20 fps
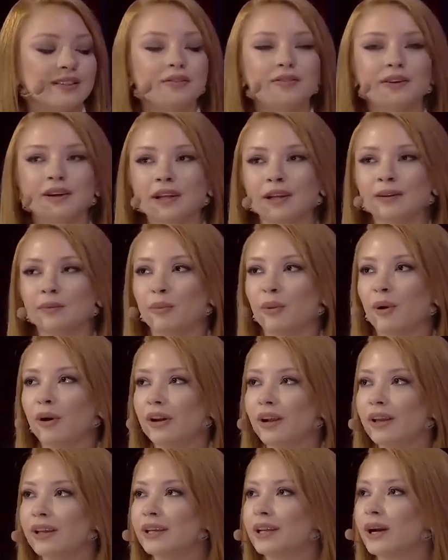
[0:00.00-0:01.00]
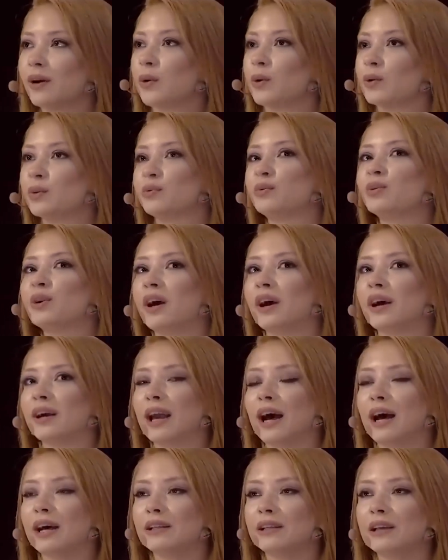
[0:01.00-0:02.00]
yaşında falanım böyle. Yine konu
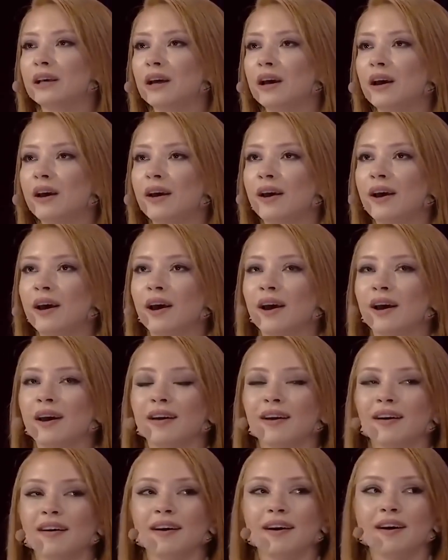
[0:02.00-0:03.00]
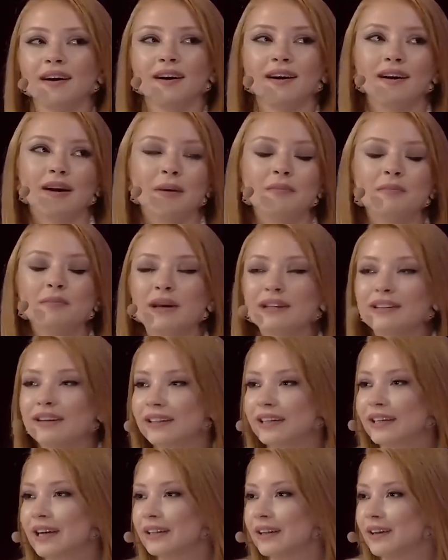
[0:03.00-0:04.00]
buraya geldi.
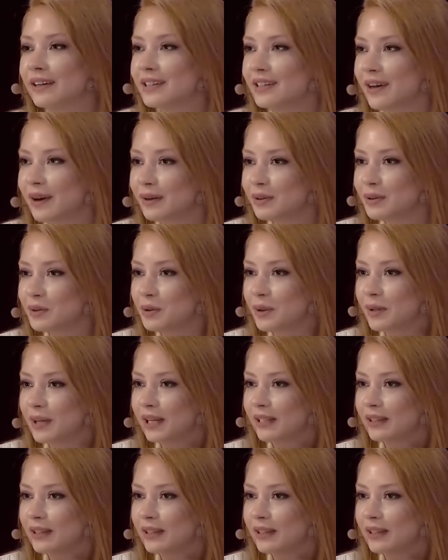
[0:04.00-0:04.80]
Metallica'dan şarkı